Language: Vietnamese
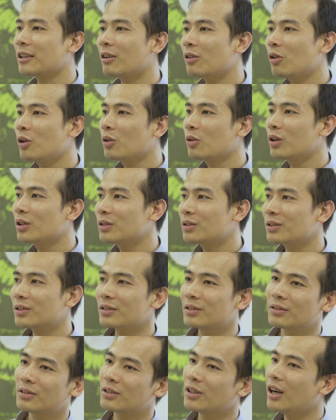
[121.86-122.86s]
nó luôn luôn
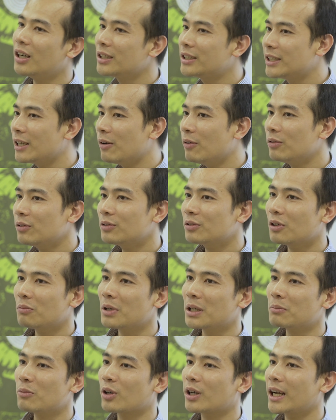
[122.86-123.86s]
gợi chiếu cho
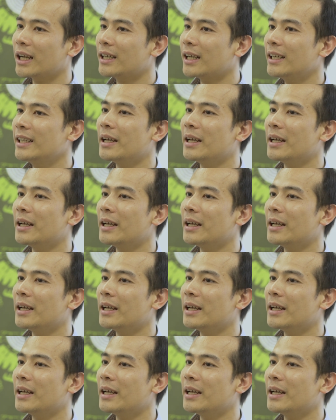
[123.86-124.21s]
mình một cái cái